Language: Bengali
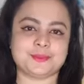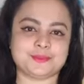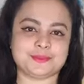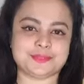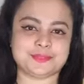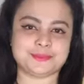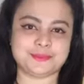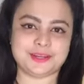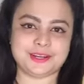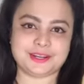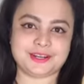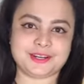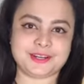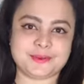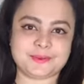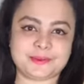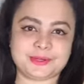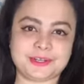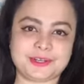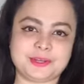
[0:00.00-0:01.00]
বিসমিল্লাহ
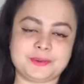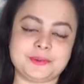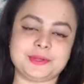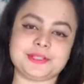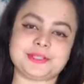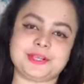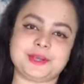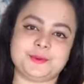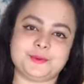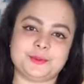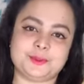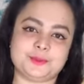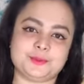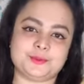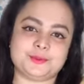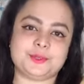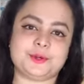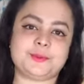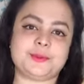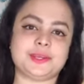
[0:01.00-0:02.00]
রহমান রাম আসসালামু
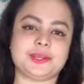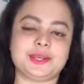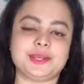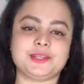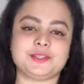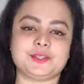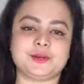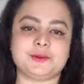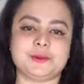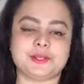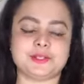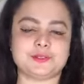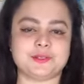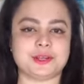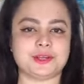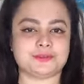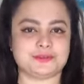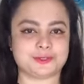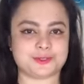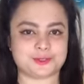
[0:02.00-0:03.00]
আলাইকুম সবাইকে সবাই একটু
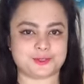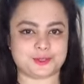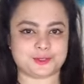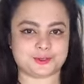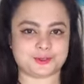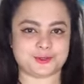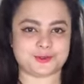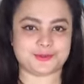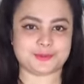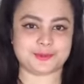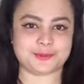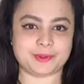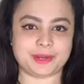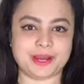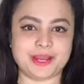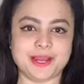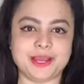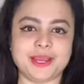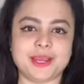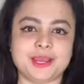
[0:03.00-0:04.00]
লাইভটা জয়েন করে ফেলবা
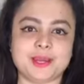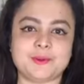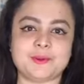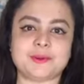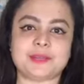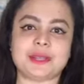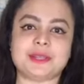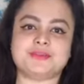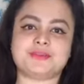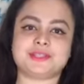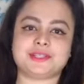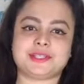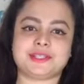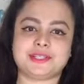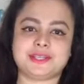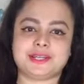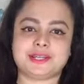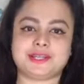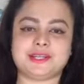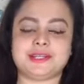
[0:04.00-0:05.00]
এবং লাইভটা
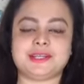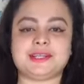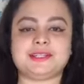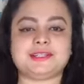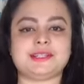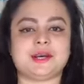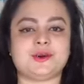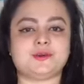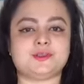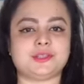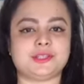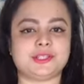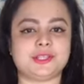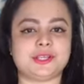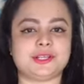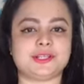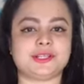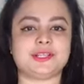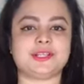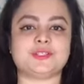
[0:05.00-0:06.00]
ক্লিয়ার কিনা সাউন্ড
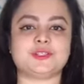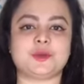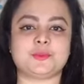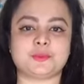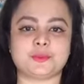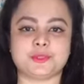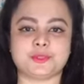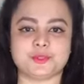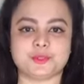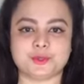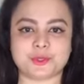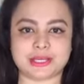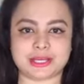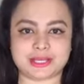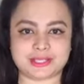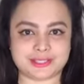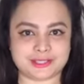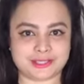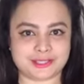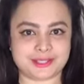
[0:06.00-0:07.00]
ক্লিয়ার কিনা সবকিছু ওকে
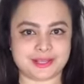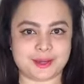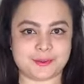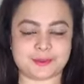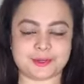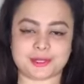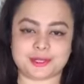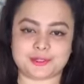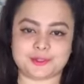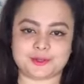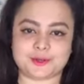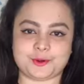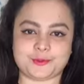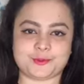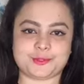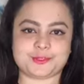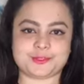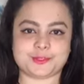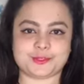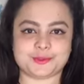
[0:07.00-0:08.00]
আছে কিনা আমাকে একটু
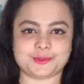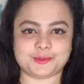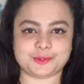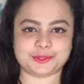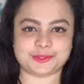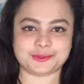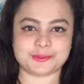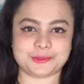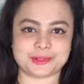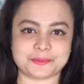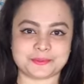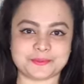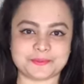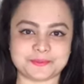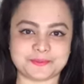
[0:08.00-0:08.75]
কমেন্টস করে বলে দিবা